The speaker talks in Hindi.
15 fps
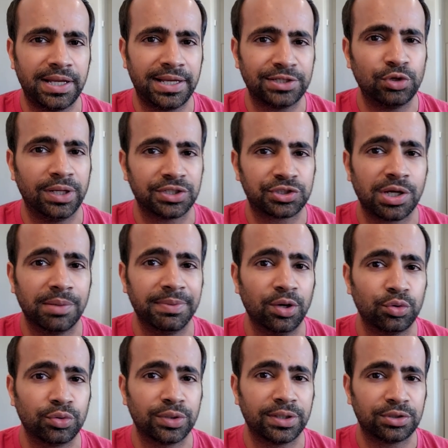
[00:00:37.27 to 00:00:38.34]
एक्चुअली अच्छा भी है
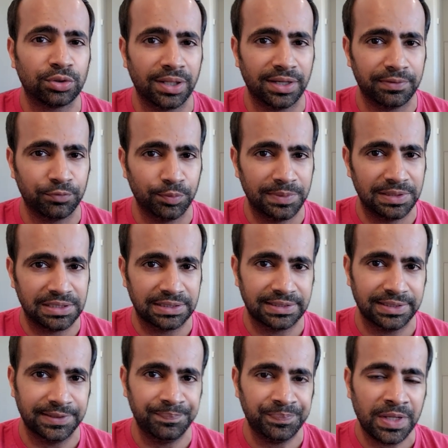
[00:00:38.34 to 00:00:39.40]
उनको ना थोड़ा वो मिल
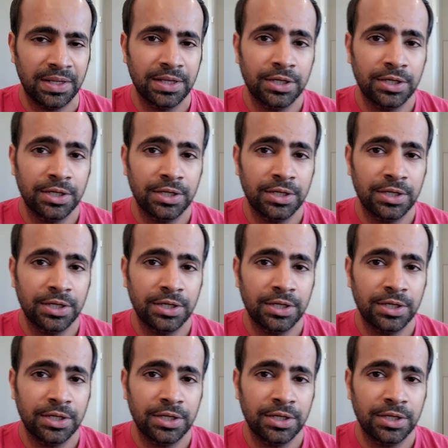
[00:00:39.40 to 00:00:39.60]
जाता है